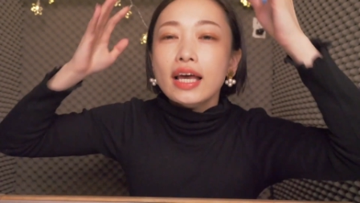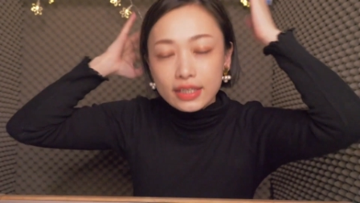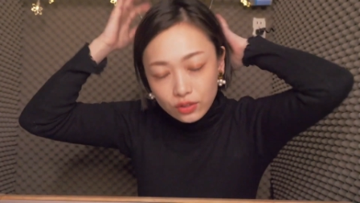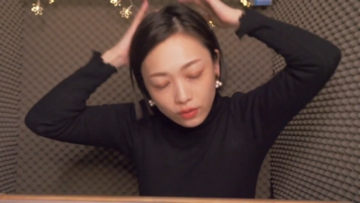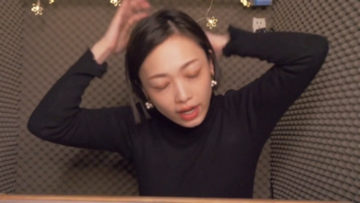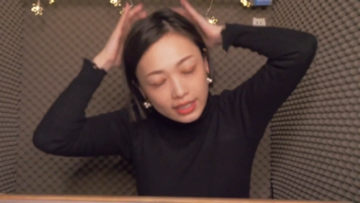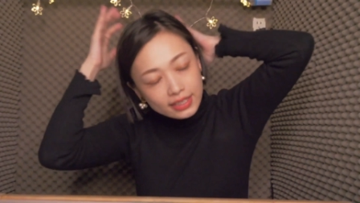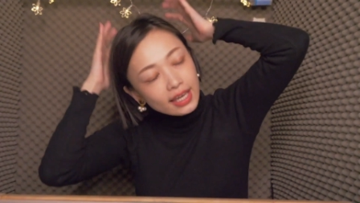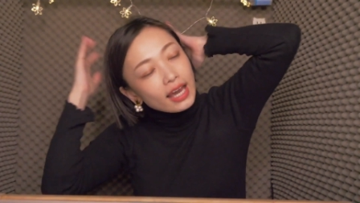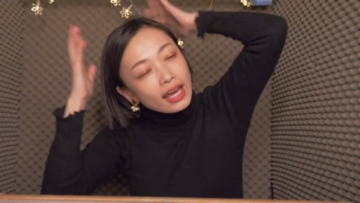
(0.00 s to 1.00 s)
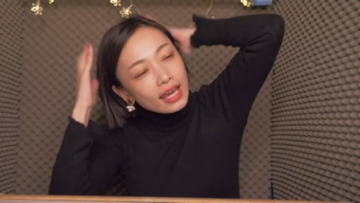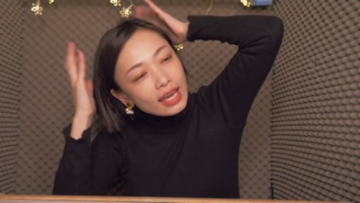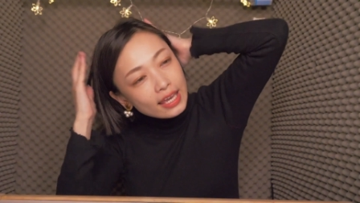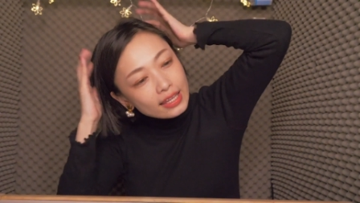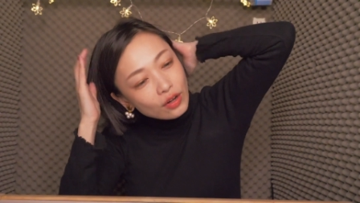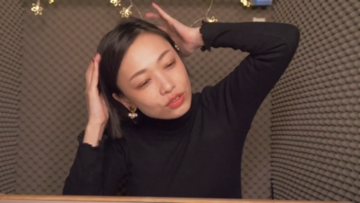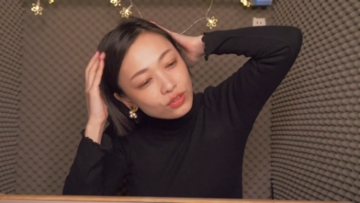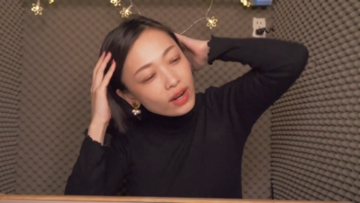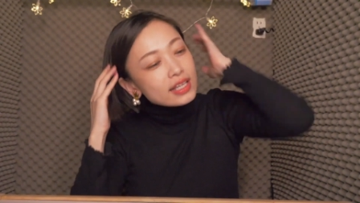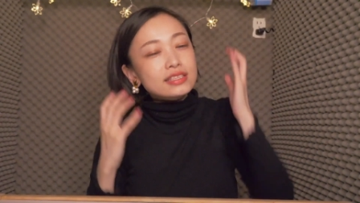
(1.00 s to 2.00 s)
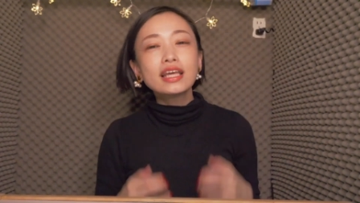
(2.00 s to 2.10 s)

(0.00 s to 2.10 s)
えー、その間に、えー、タオルドライし